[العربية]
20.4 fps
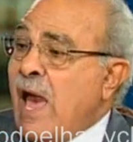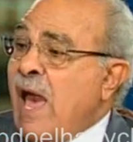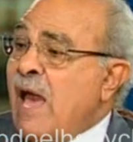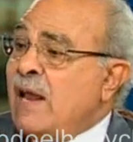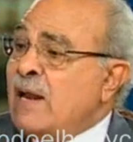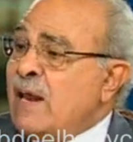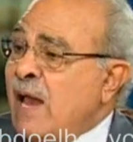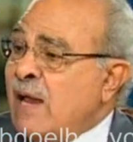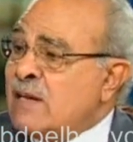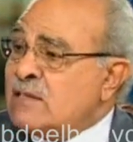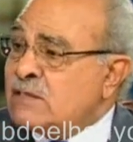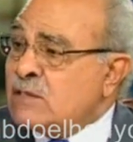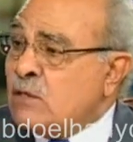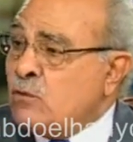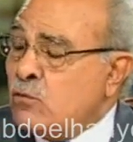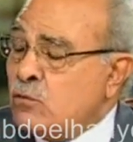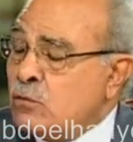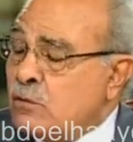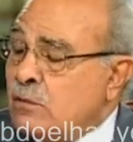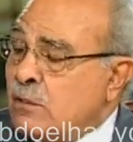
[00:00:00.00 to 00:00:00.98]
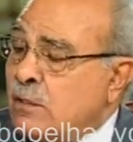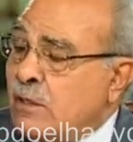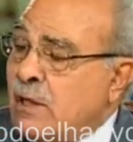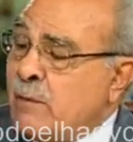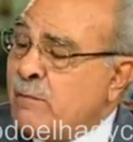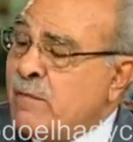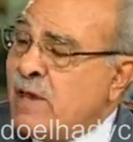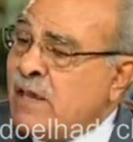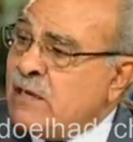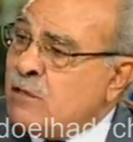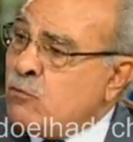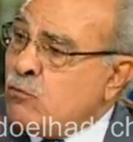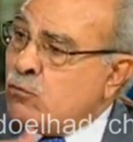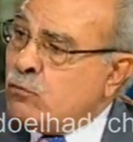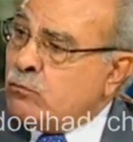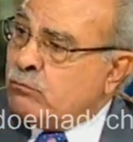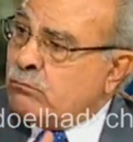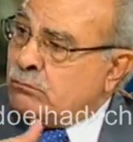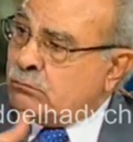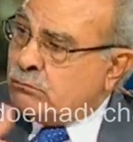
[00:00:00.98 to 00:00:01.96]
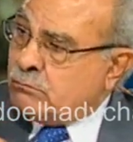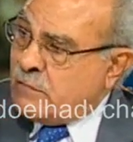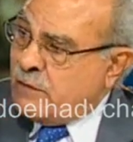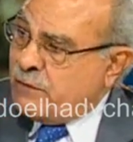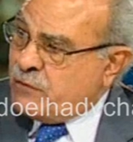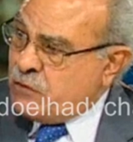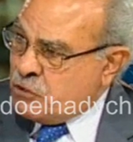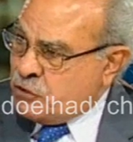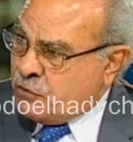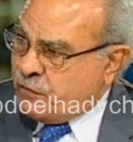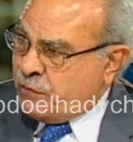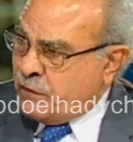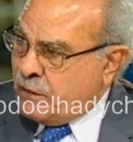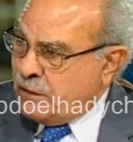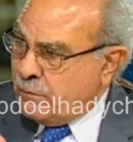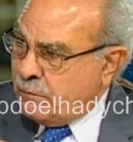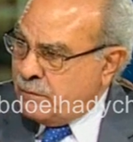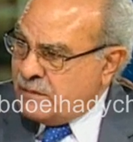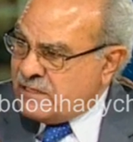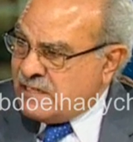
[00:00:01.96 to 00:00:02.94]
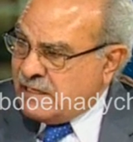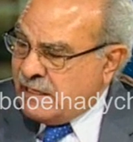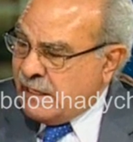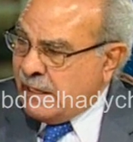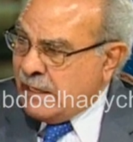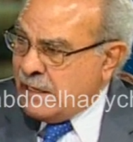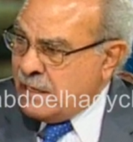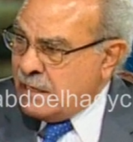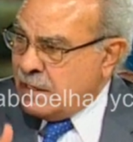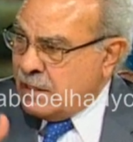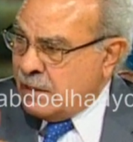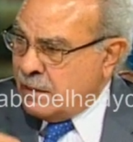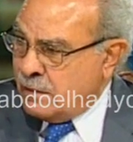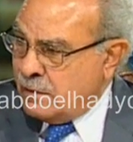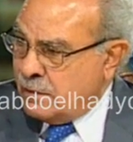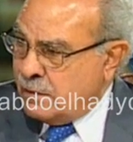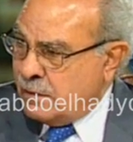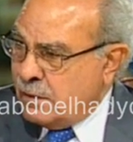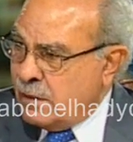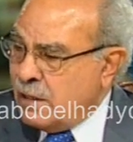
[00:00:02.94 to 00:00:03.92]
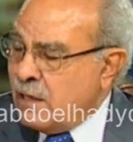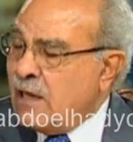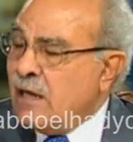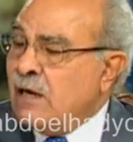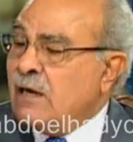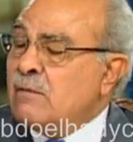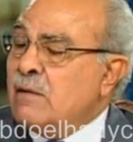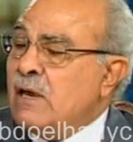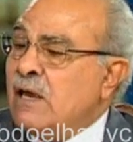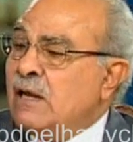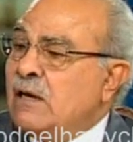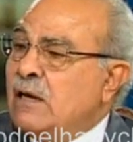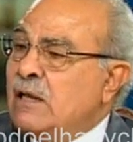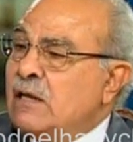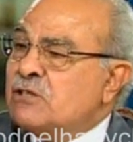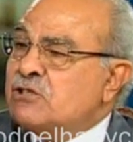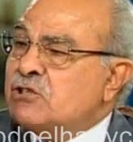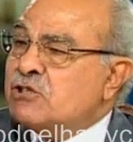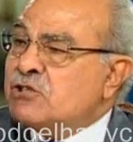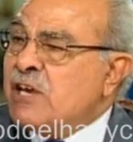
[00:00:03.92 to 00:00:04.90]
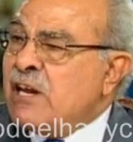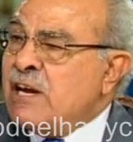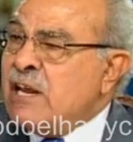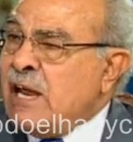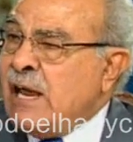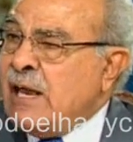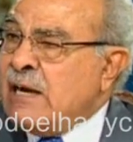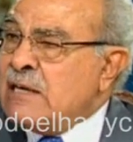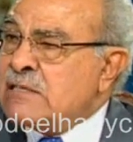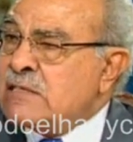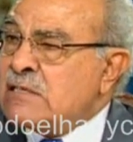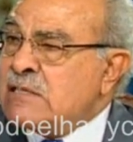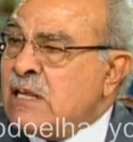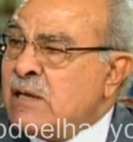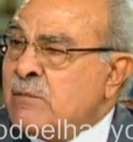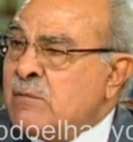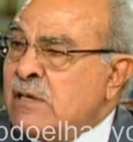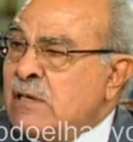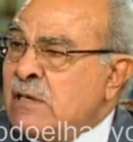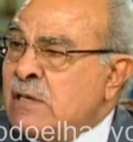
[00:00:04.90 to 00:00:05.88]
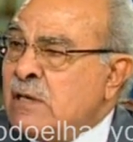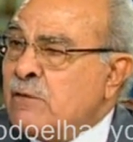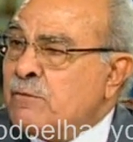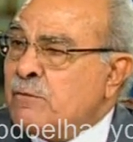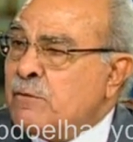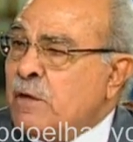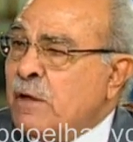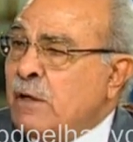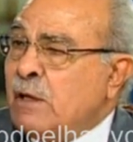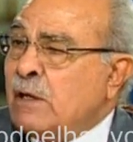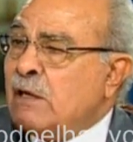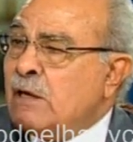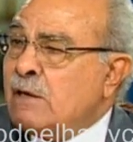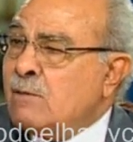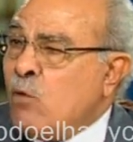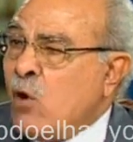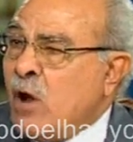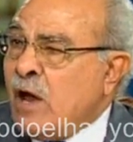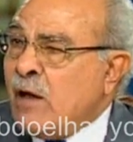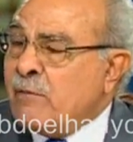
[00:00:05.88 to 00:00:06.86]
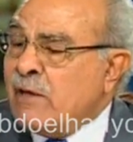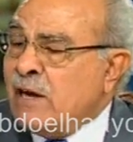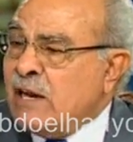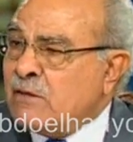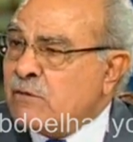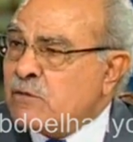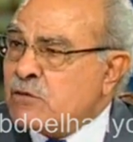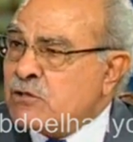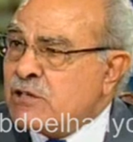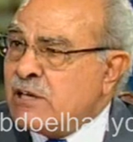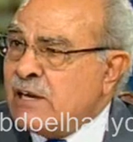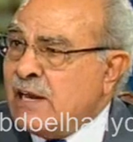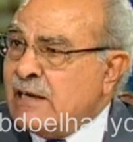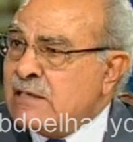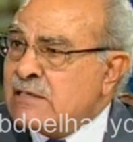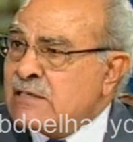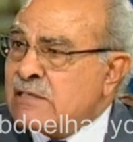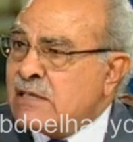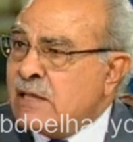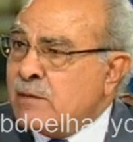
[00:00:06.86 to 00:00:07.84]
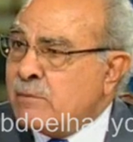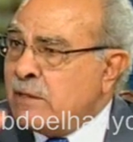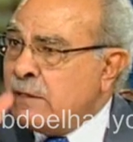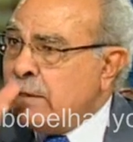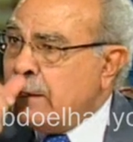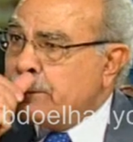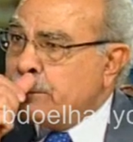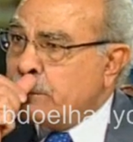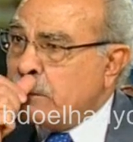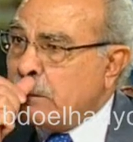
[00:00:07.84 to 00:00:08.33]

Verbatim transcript: أنا عايز أقول كما أنه ما فيش في المسيحية الشريعة الإسلامية فقه المعاملات في الشريعة الإسلامية